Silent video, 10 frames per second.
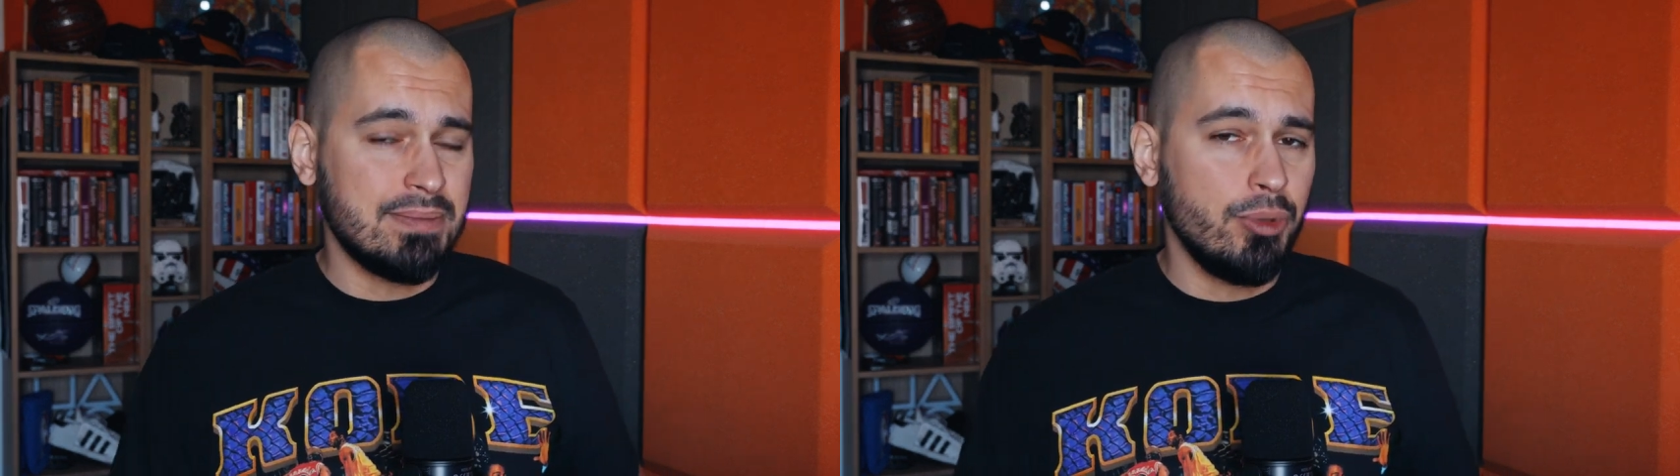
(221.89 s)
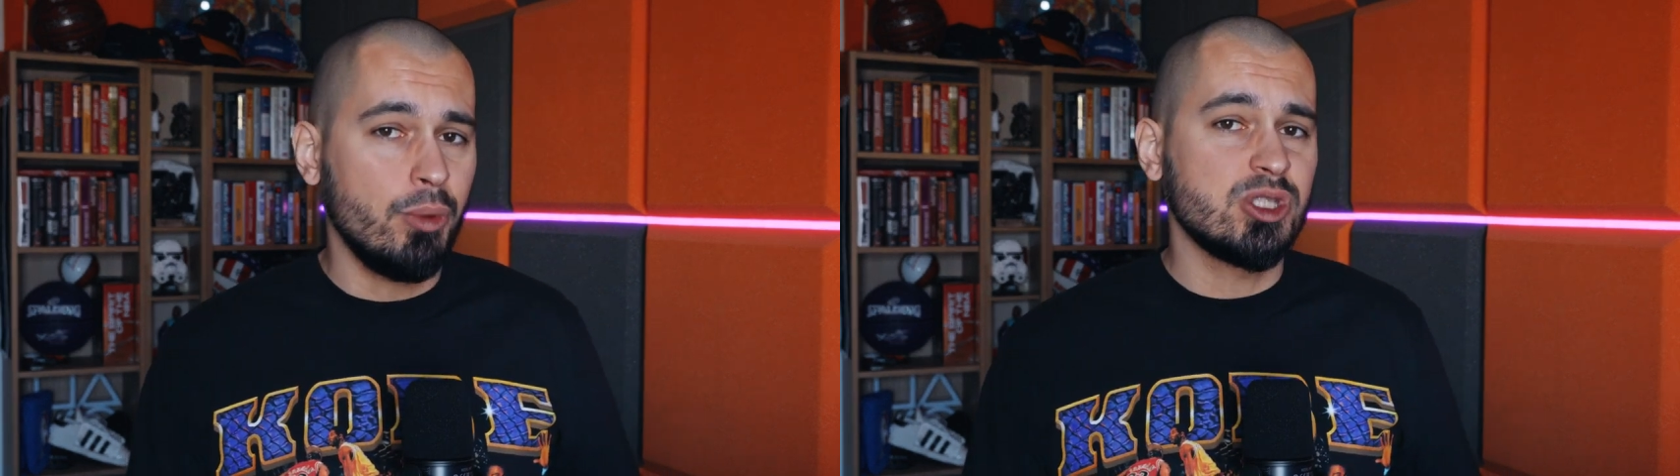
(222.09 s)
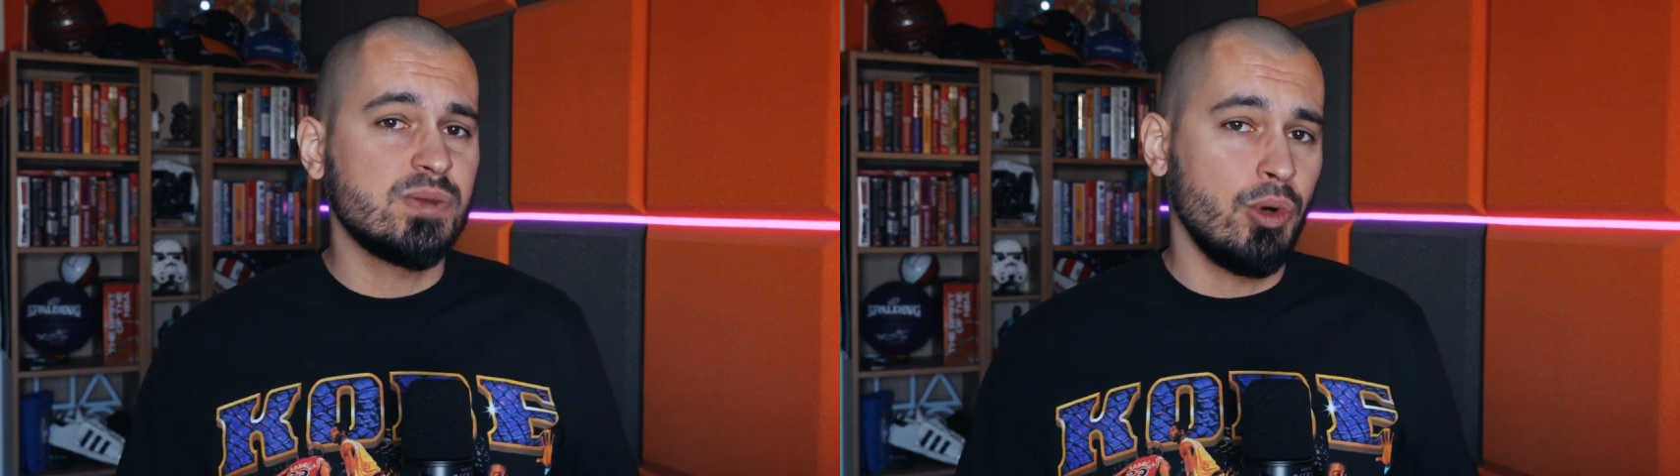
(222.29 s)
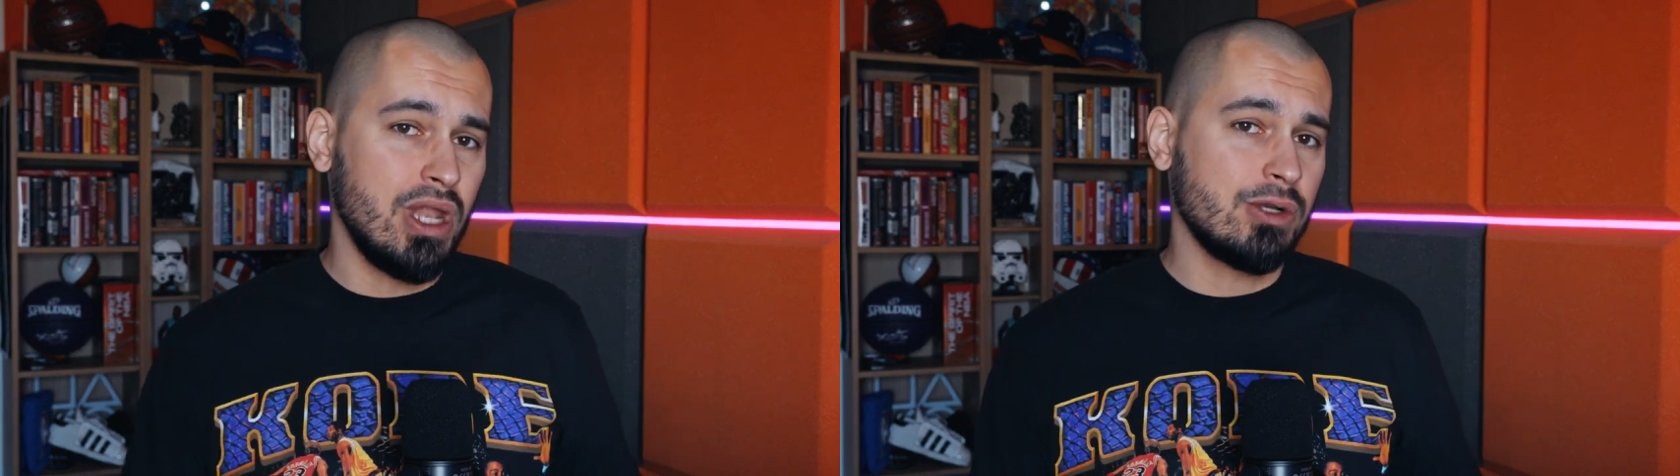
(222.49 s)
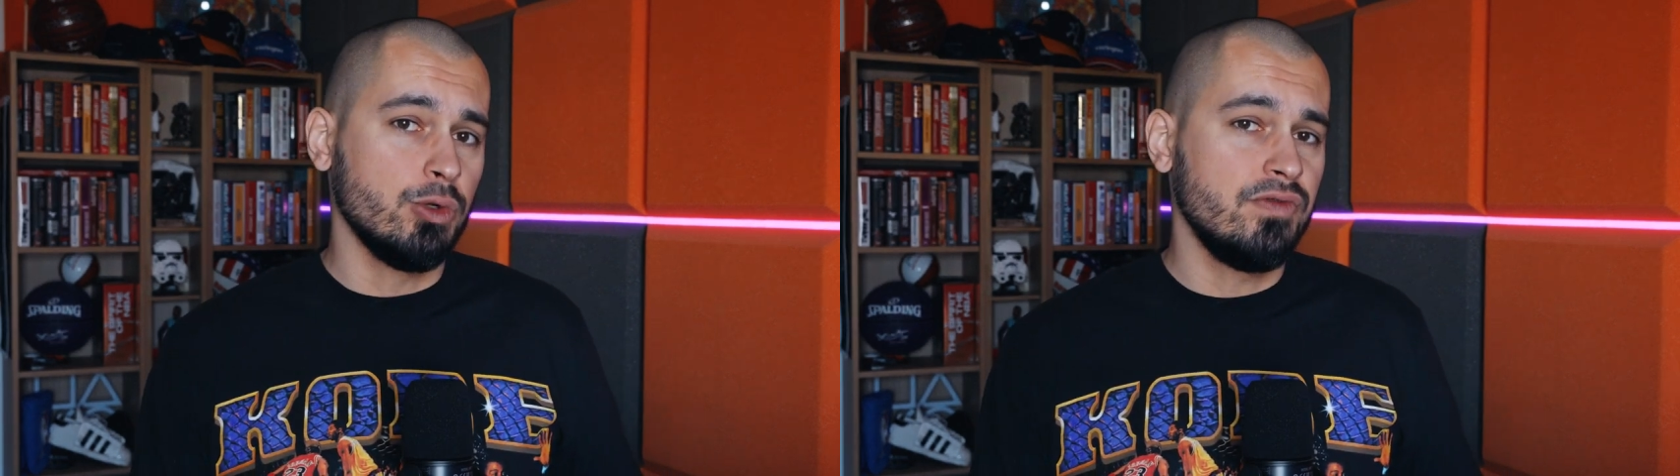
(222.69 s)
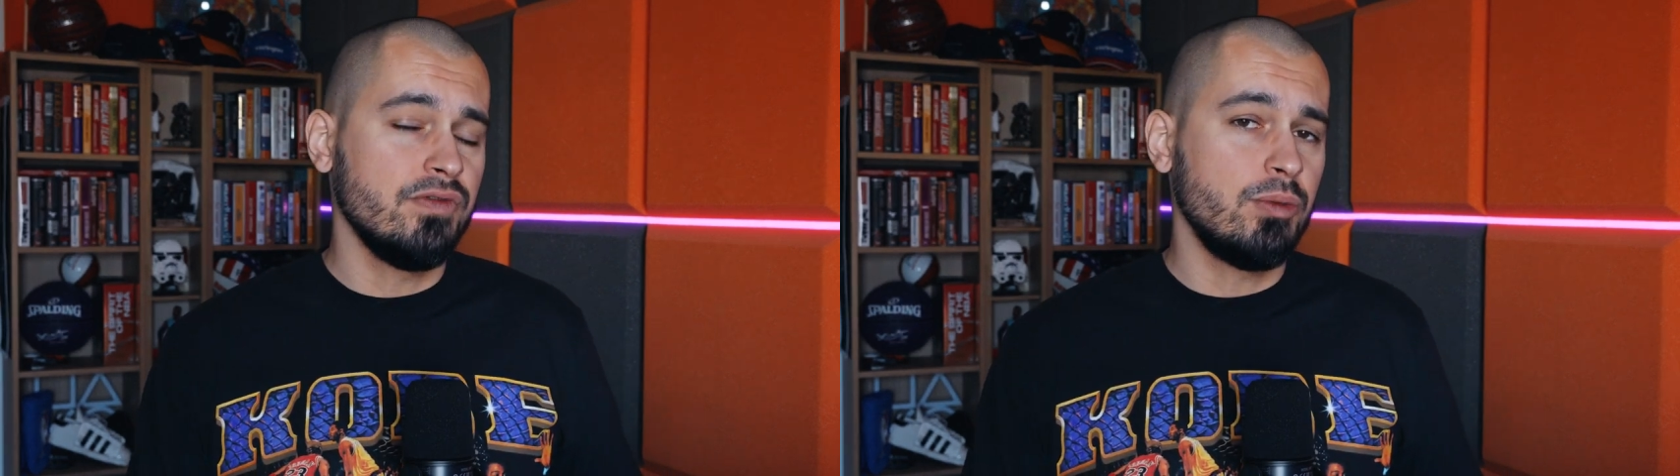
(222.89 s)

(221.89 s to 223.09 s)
za pomoc Polaków